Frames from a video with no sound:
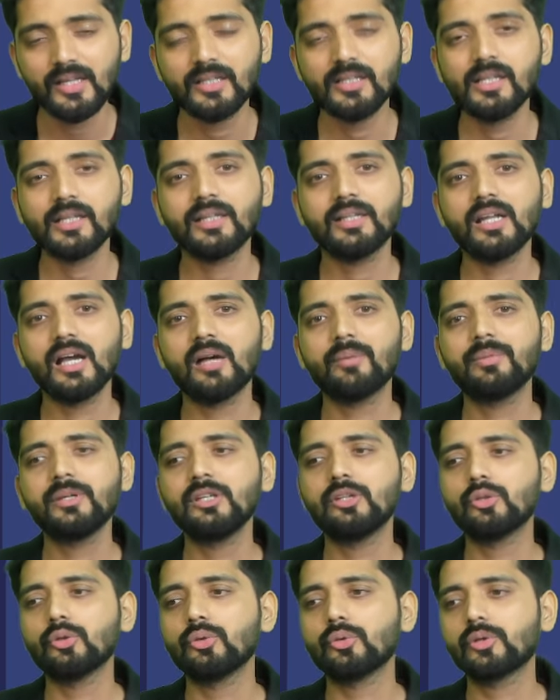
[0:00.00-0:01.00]
लेकिन अभी
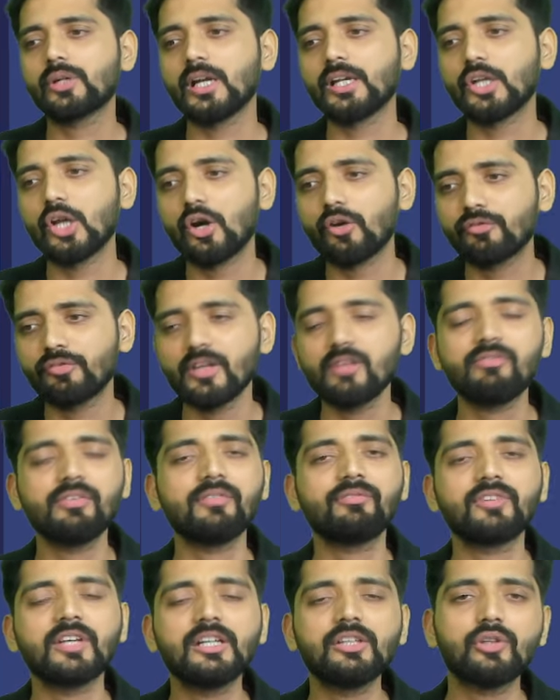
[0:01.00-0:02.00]
तो कट ऑफ ही
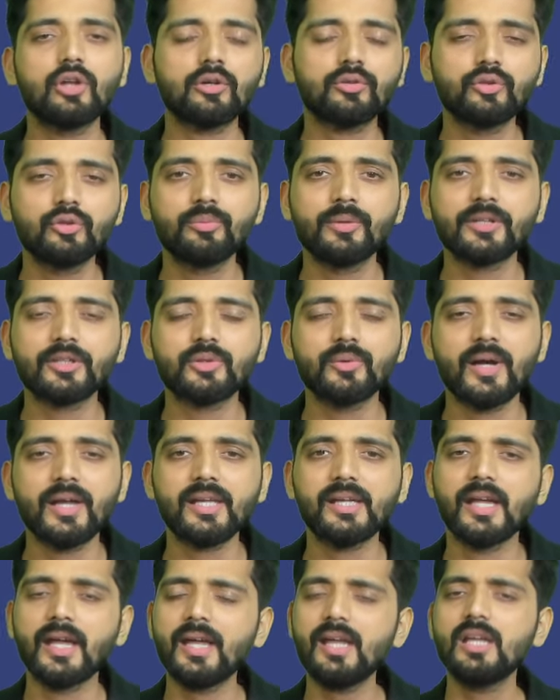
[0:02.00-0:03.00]
फिफ्टींथ अक्टूबर को
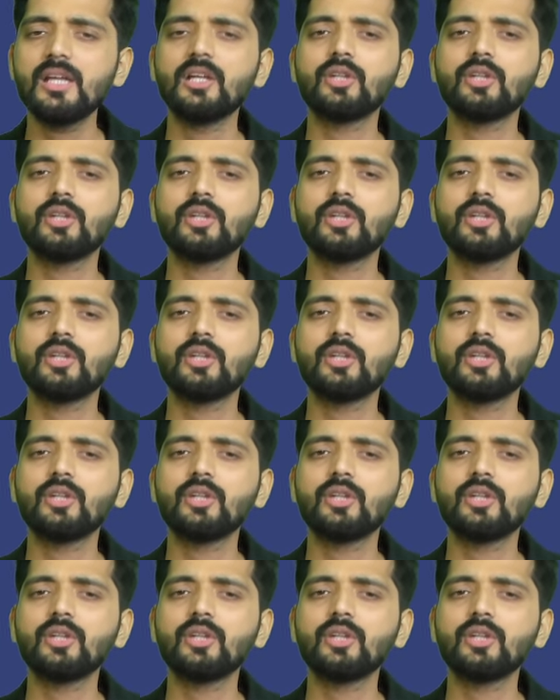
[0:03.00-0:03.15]
आई है